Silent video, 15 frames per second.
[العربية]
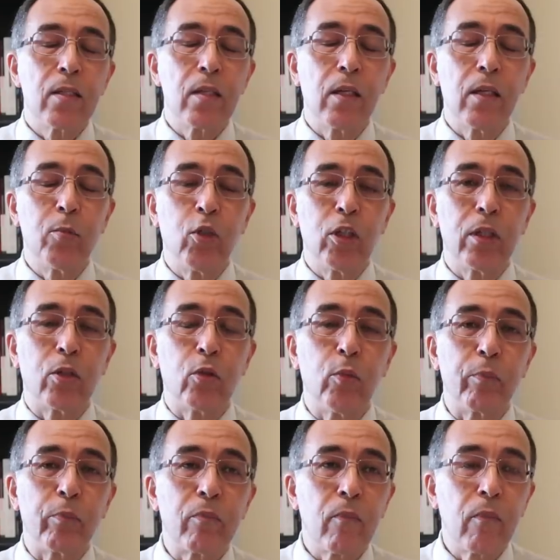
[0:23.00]
السلام
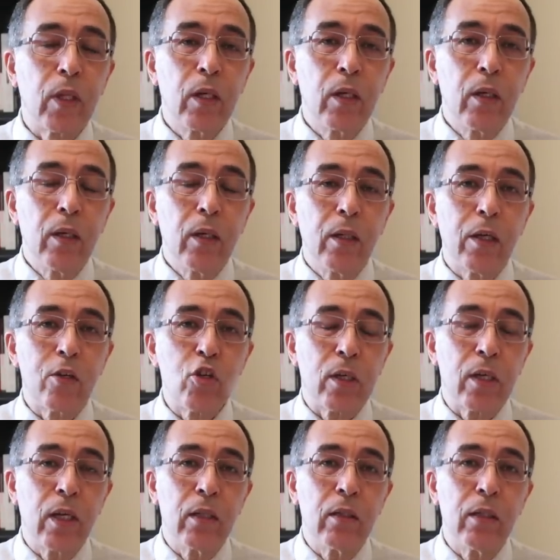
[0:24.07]
عليكم لا
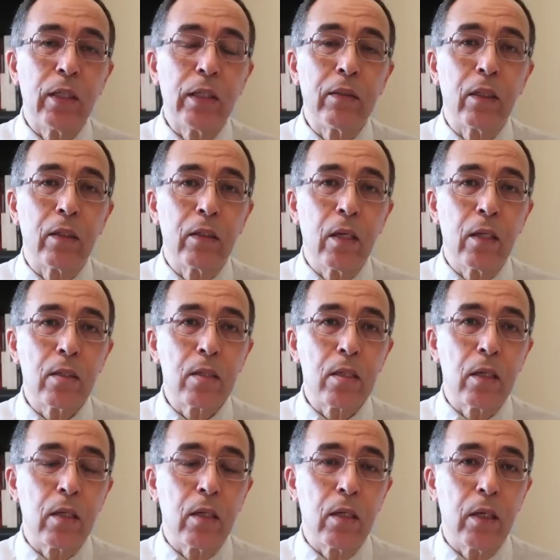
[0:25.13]
شك أن الإنترنت
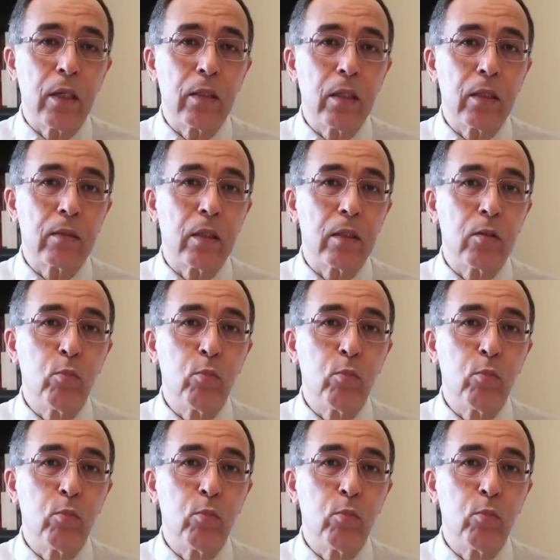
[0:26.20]
صار أداة